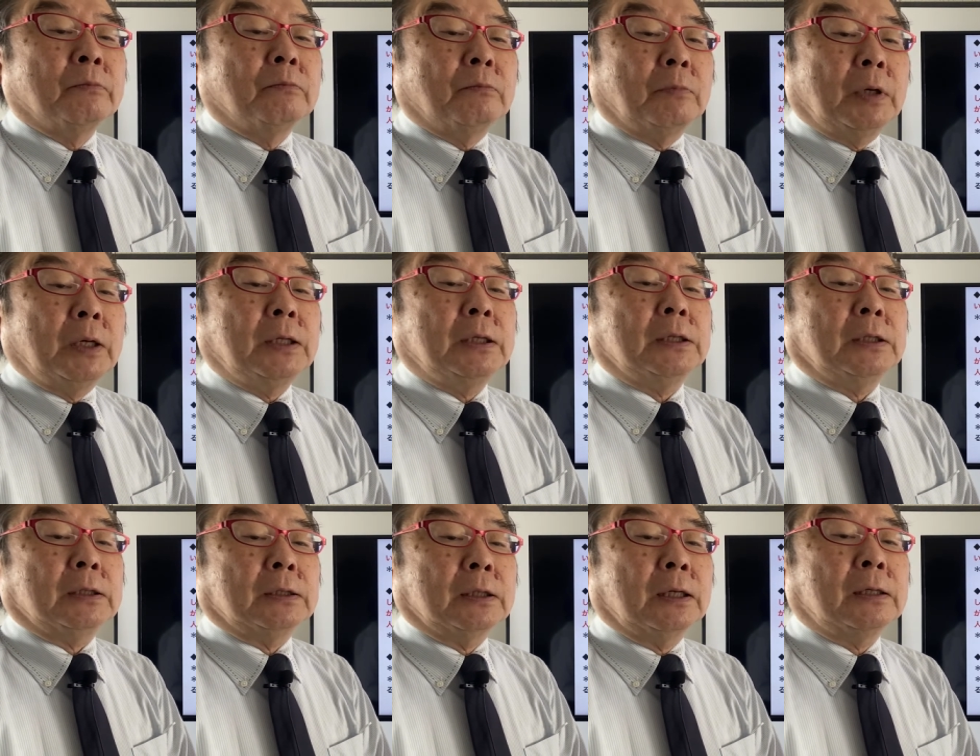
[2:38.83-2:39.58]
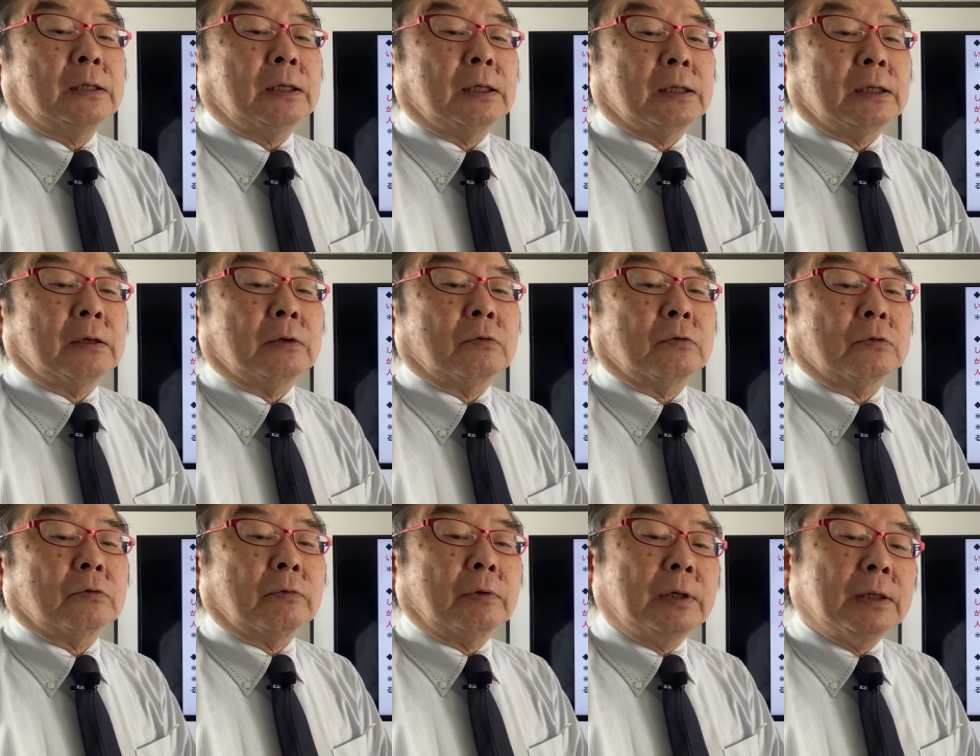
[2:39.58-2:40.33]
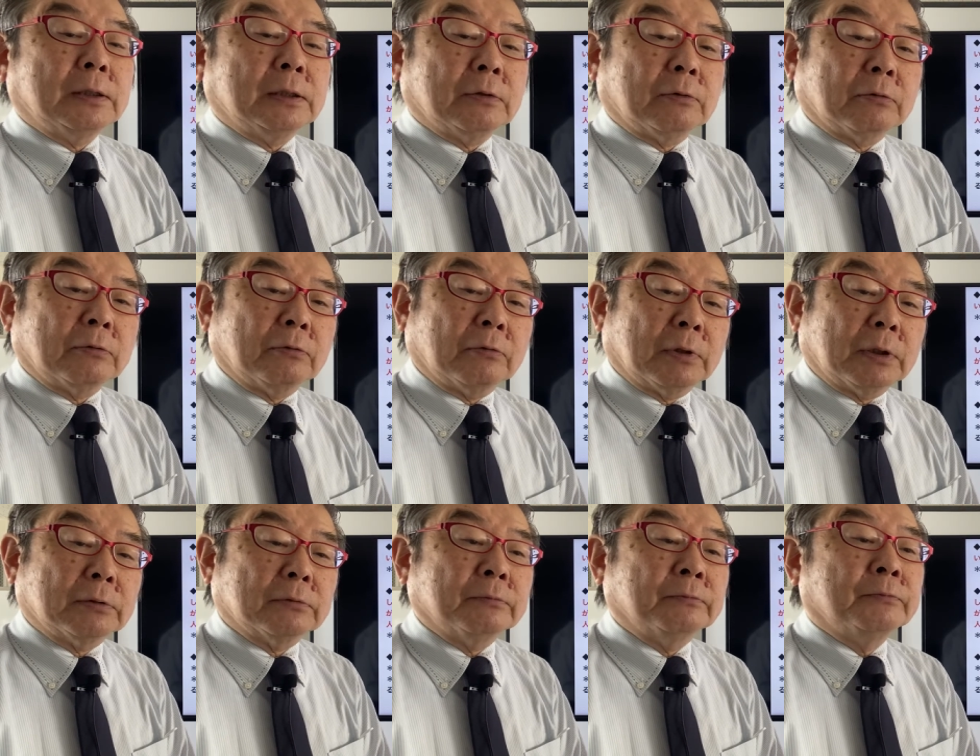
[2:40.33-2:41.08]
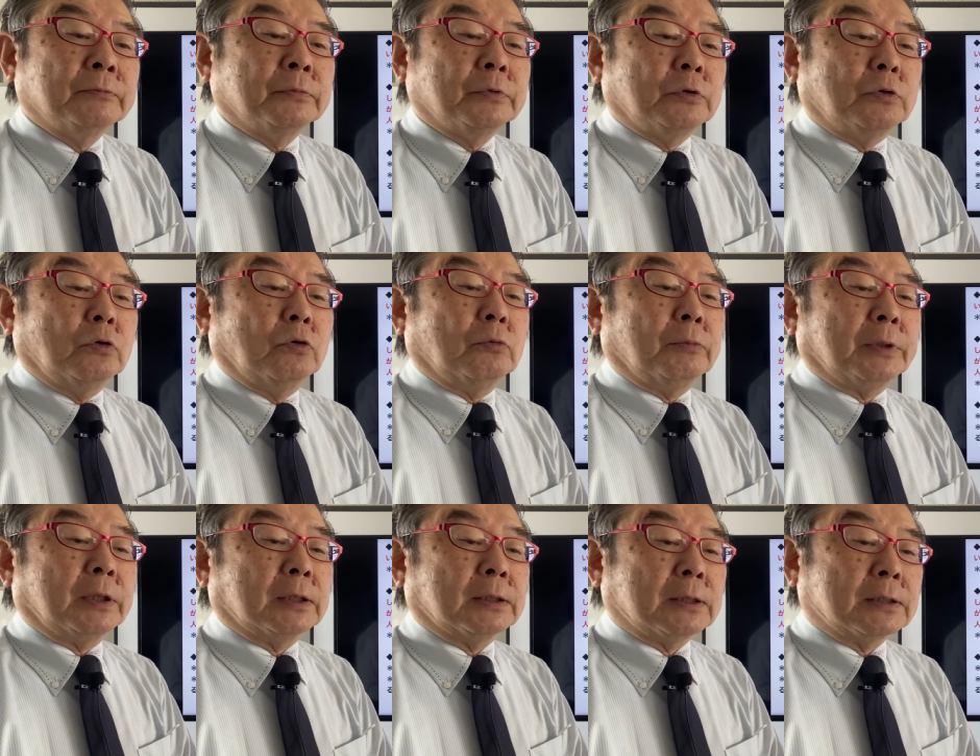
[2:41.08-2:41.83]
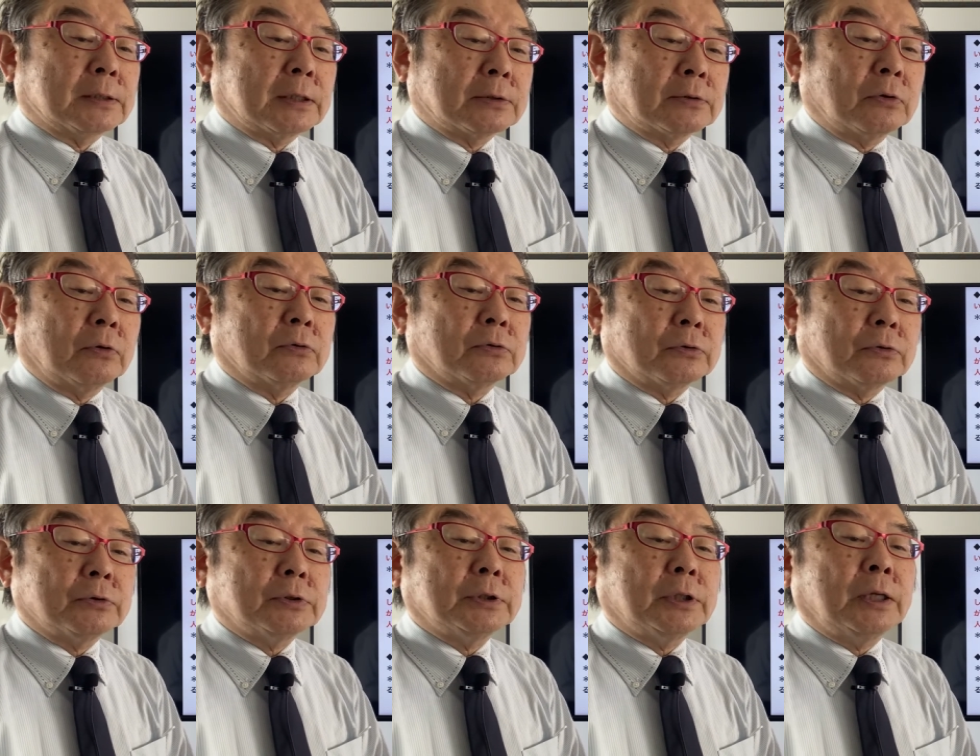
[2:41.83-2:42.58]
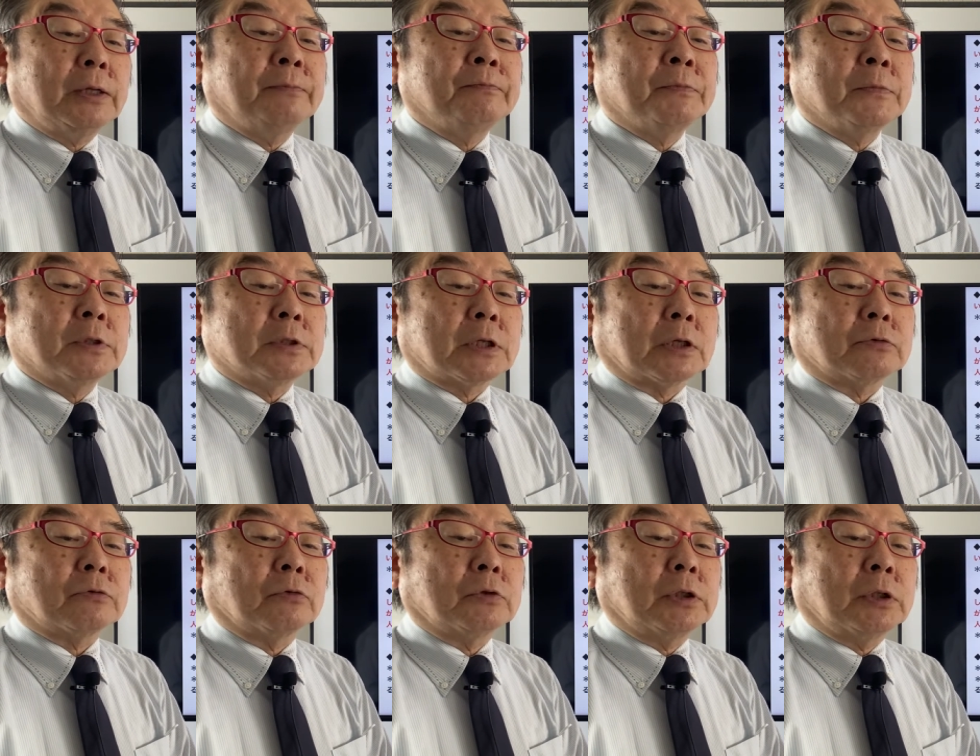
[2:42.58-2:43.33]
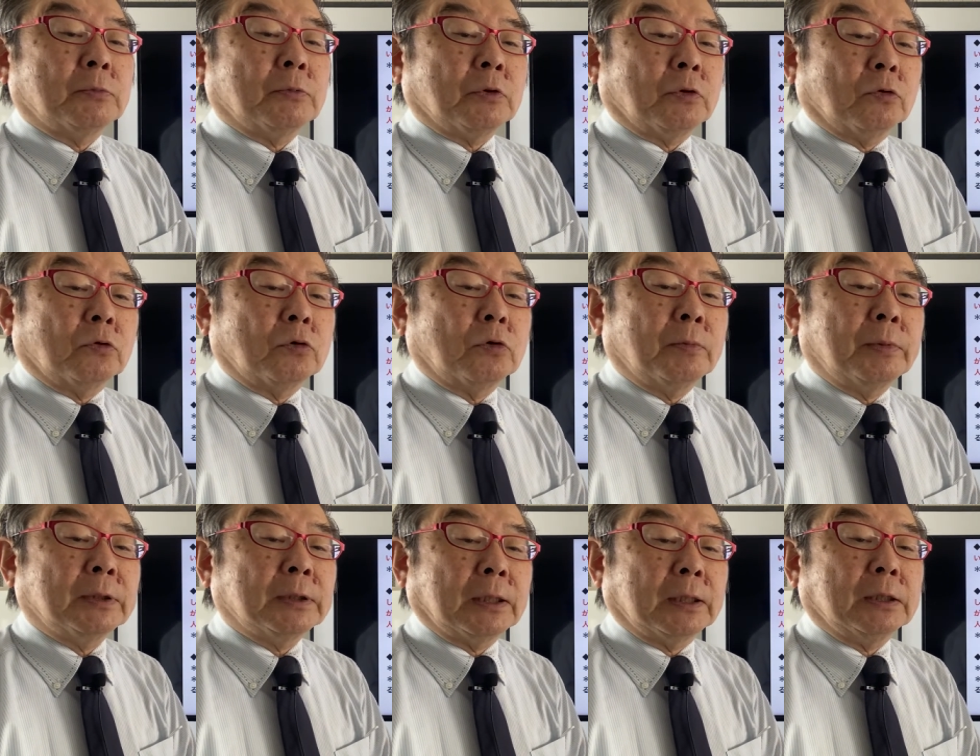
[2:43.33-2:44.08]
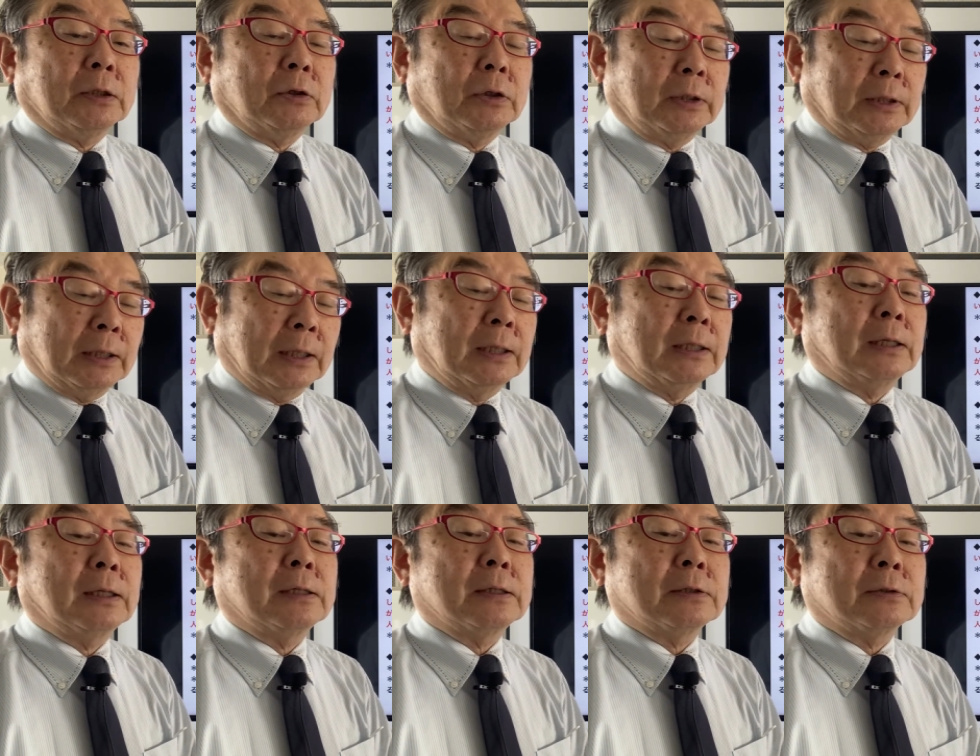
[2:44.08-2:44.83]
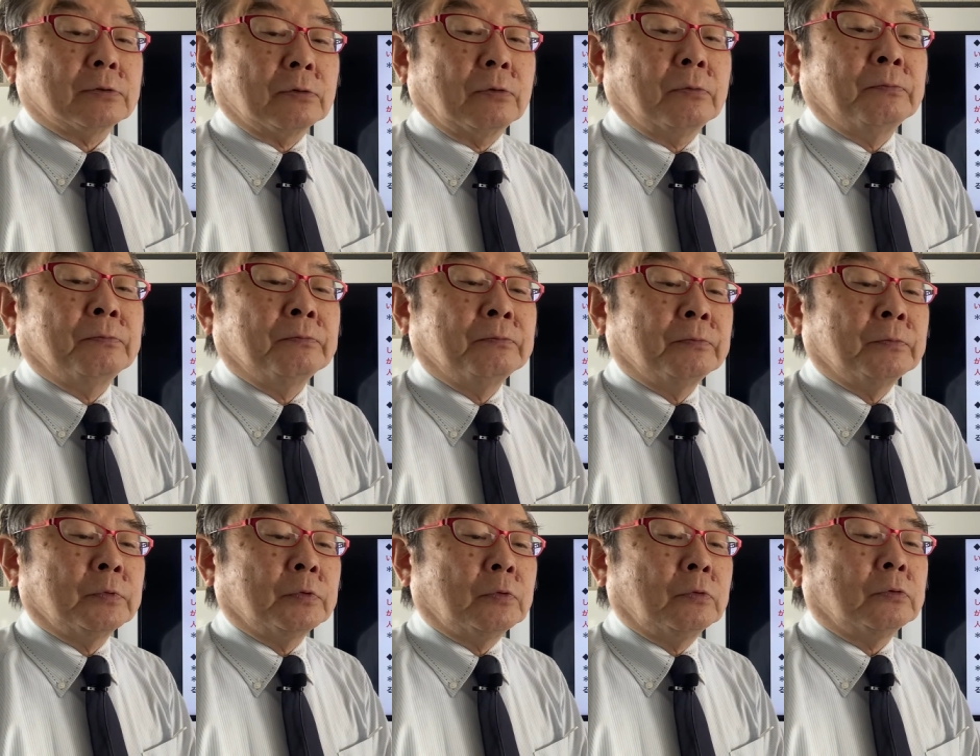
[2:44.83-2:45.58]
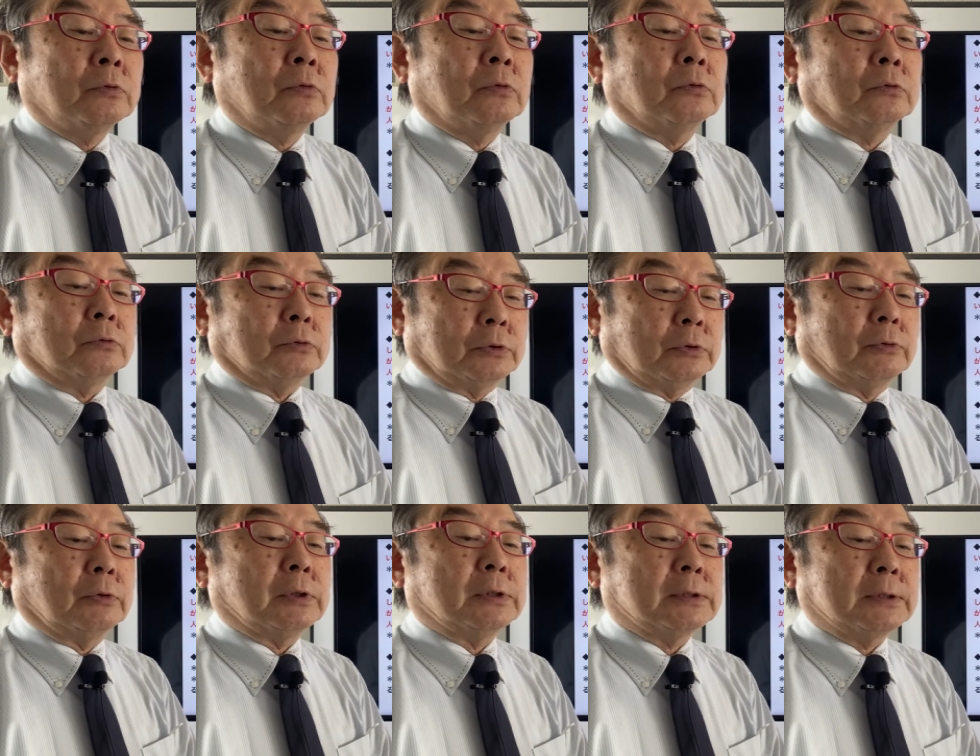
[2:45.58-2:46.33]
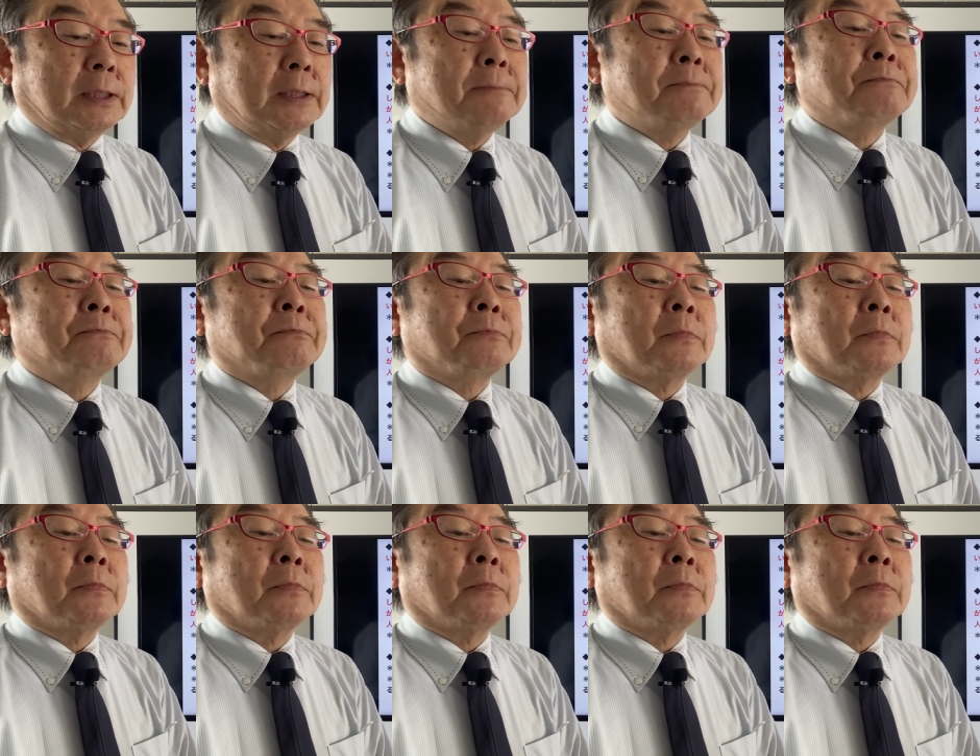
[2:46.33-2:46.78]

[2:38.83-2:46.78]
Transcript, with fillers: 前に何回か断られたことがある興味がなさそうそして誘っても喜ばない嫌がられそう等々の人ですね